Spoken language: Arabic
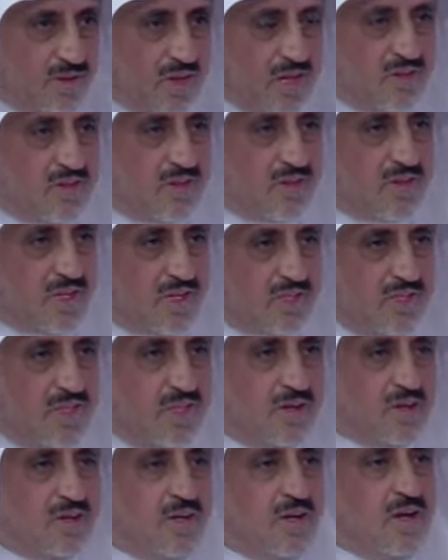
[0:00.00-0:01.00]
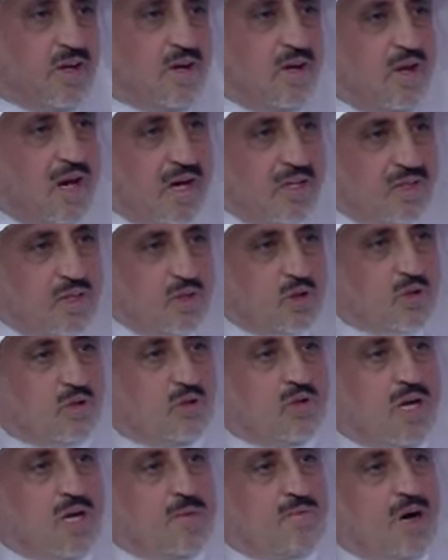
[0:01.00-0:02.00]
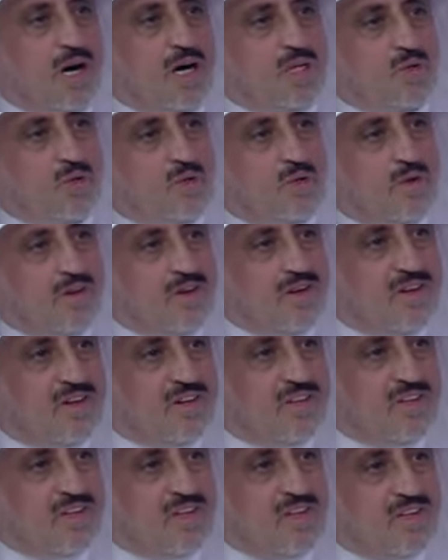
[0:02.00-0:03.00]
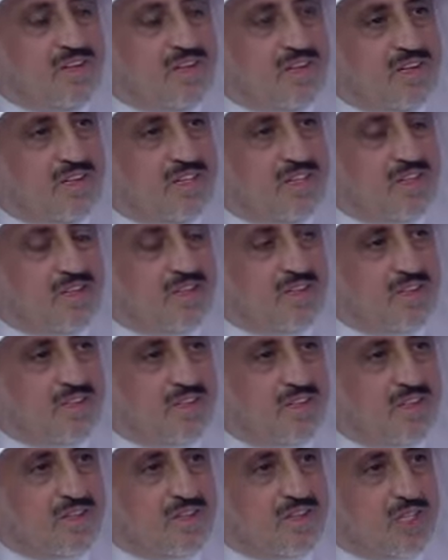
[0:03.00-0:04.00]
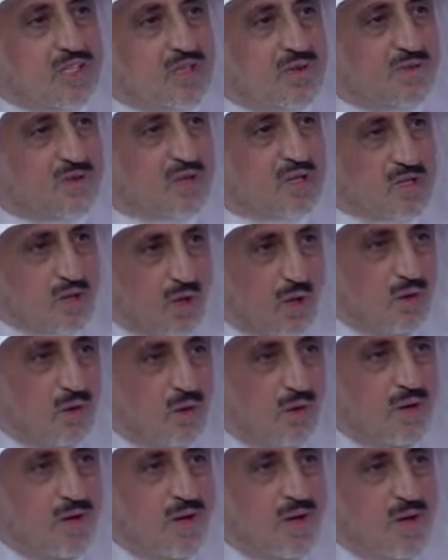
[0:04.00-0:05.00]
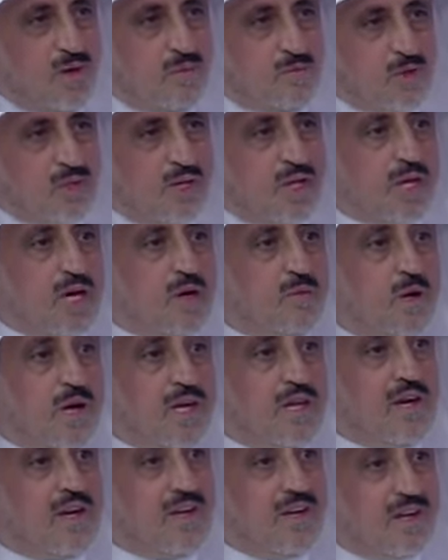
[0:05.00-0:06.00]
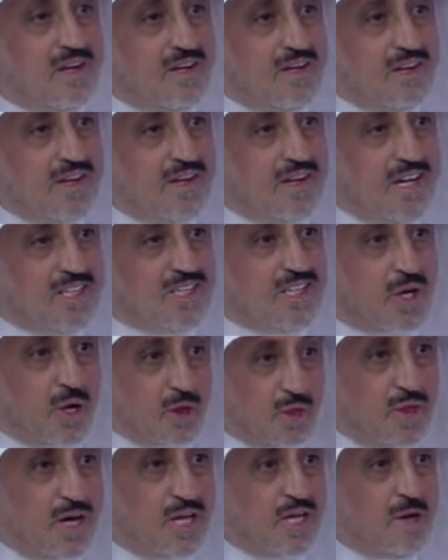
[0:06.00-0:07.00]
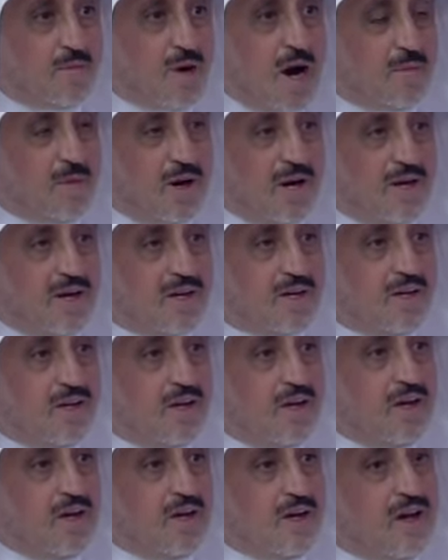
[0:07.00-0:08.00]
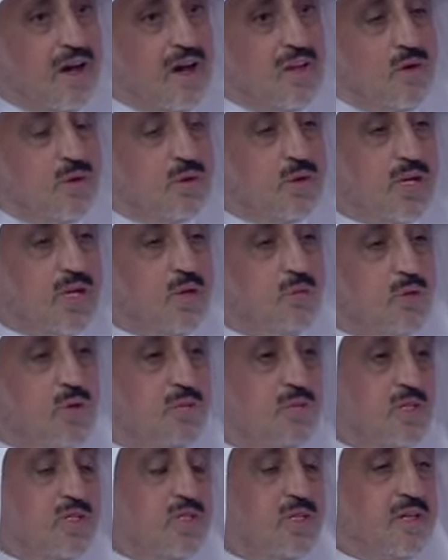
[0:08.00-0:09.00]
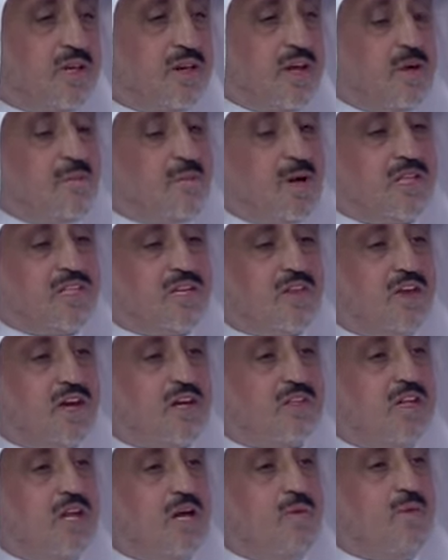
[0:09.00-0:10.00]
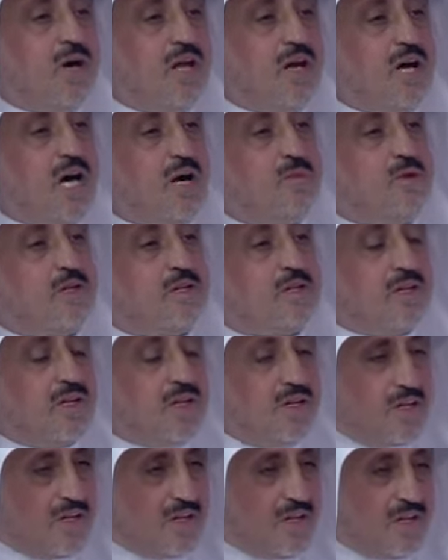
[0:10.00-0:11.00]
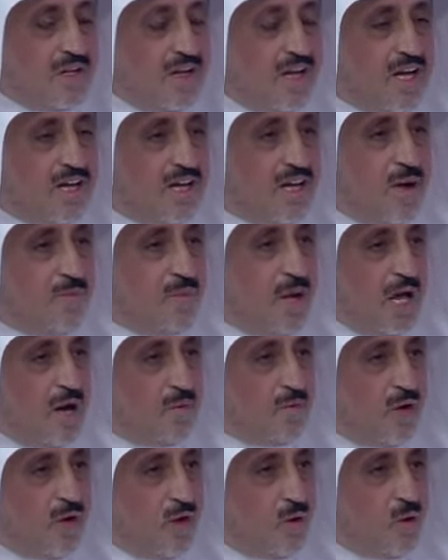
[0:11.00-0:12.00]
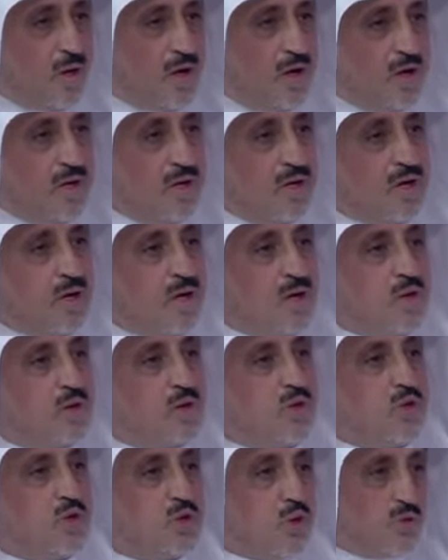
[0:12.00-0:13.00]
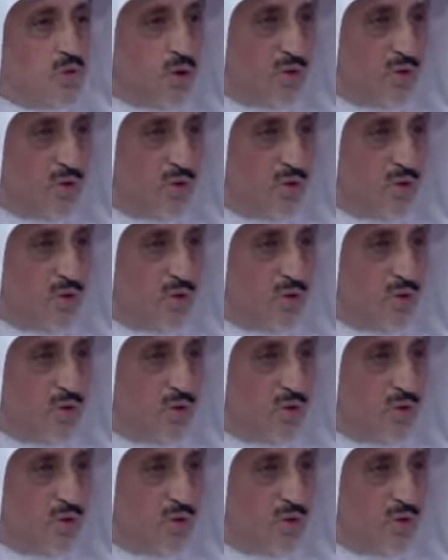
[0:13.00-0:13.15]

تقدر تقدير حتى شلون تلعب معاه شلون انك انك تكشف التسلل بطريقه معينه عشار الثانيه ما ابالغ إيه. هذه الكرات مهمه جدا هم بعد كذلك تلعب مع اللاعب يلعب العاب الهواء شلون